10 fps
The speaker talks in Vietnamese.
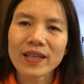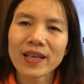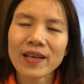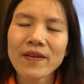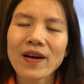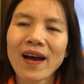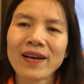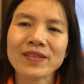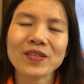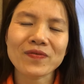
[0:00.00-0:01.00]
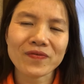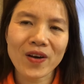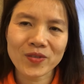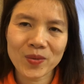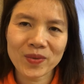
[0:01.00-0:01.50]
Thì à,
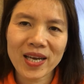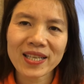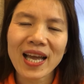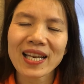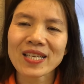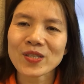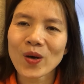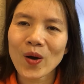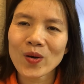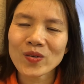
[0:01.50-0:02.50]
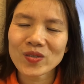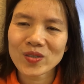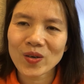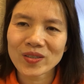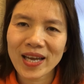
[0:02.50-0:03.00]
vào dịp Tết hay là cho
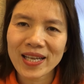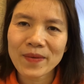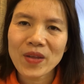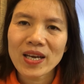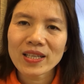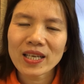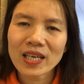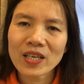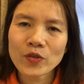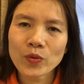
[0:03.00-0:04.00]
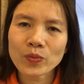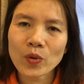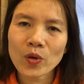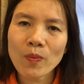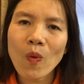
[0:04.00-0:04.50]
cho Tết thì chúng
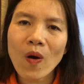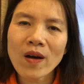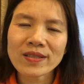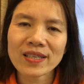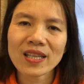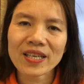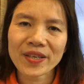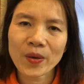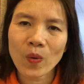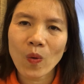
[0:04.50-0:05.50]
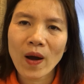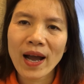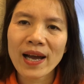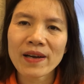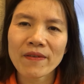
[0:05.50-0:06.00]
tôi mua rất là nhiều
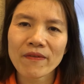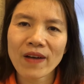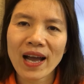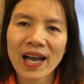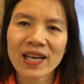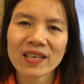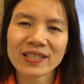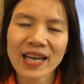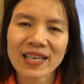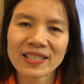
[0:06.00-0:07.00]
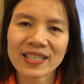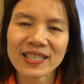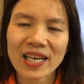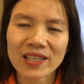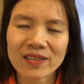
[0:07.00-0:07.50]
hoa và trang trí
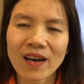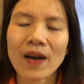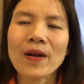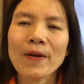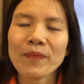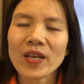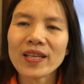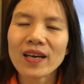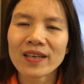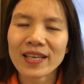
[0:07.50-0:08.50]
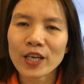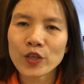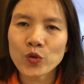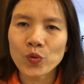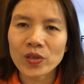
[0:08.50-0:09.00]
nhà cửa. Thế thì ở
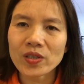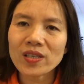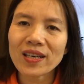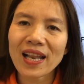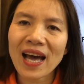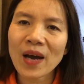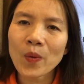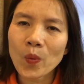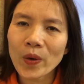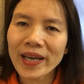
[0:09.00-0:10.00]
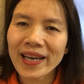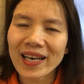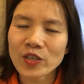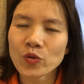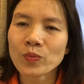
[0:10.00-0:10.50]
đây chủ ngữ là we
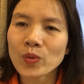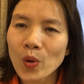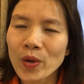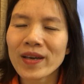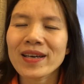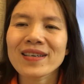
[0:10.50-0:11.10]
là chúng tôi